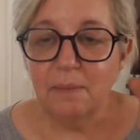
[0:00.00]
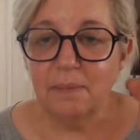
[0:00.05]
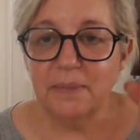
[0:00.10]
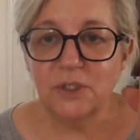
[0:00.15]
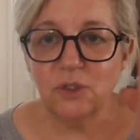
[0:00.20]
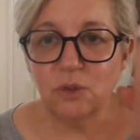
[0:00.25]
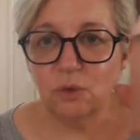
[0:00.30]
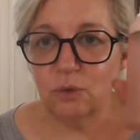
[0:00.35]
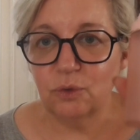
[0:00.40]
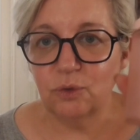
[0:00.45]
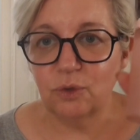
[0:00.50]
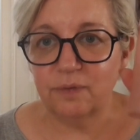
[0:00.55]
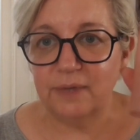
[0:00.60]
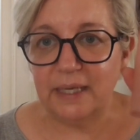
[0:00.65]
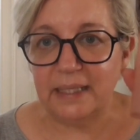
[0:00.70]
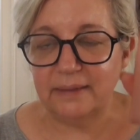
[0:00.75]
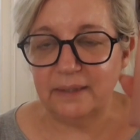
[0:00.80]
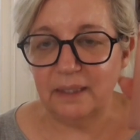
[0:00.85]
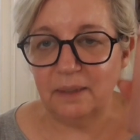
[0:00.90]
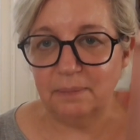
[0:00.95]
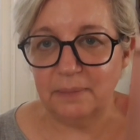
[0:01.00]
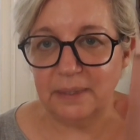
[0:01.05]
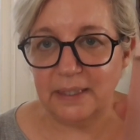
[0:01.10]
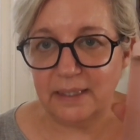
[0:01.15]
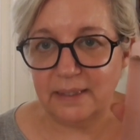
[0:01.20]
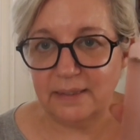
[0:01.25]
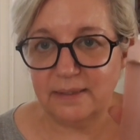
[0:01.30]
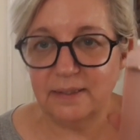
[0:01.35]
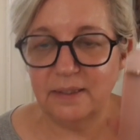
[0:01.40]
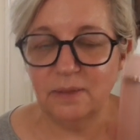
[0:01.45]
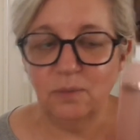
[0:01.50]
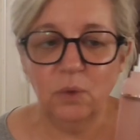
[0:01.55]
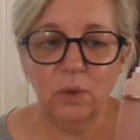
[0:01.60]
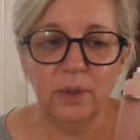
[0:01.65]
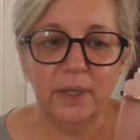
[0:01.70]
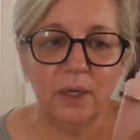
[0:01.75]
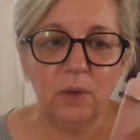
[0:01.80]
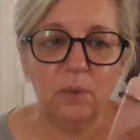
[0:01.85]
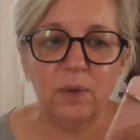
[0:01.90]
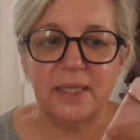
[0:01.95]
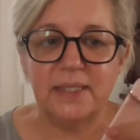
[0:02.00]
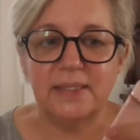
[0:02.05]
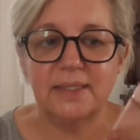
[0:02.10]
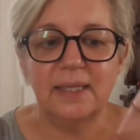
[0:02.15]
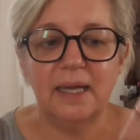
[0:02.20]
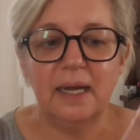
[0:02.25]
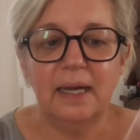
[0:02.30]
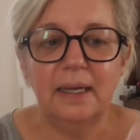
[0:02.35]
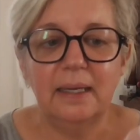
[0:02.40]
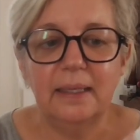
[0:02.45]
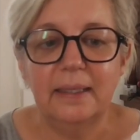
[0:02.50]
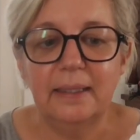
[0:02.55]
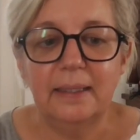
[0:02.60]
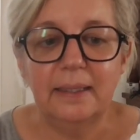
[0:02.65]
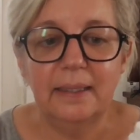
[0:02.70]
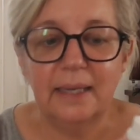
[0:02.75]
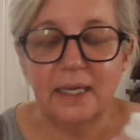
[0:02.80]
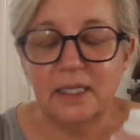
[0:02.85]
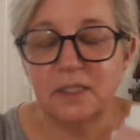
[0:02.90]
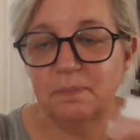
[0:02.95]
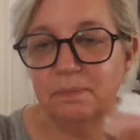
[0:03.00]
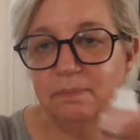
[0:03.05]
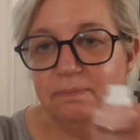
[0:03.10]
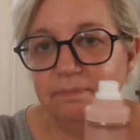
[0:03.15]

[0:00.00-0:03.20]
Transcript: mi sono trovata benissimo e questa eh, la,